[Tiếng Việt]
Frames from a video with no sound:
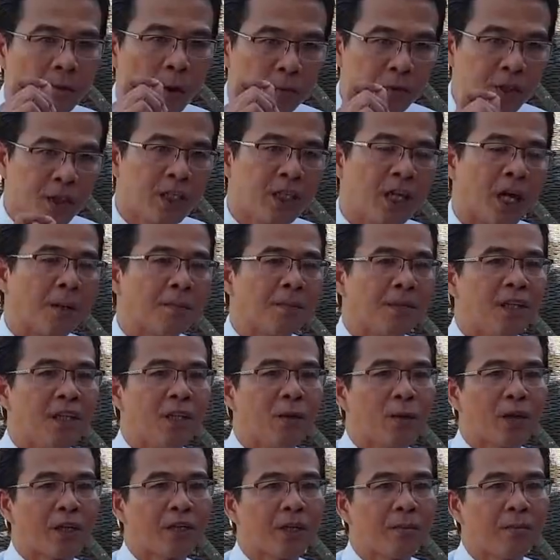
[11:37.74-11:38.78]
Một trường hợp nữa
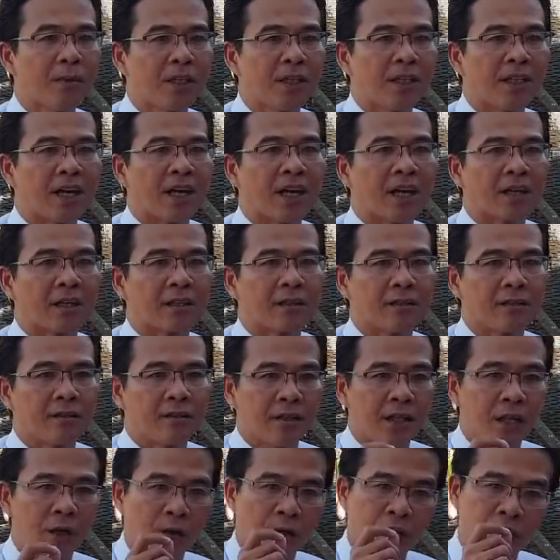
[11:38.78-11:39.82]
liên quan chứng minh là
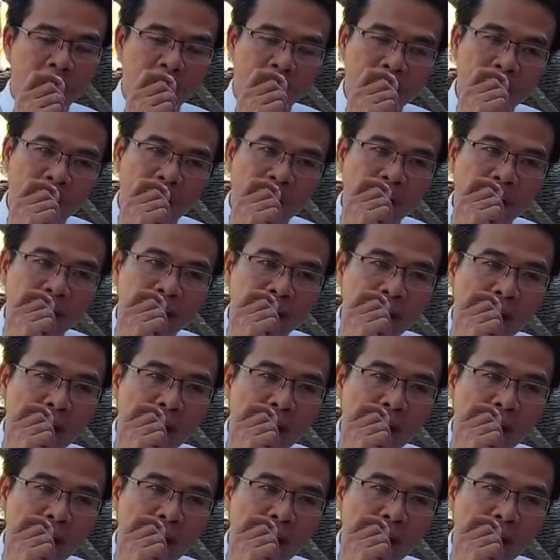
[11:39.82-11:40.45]
nhiều khi các bạn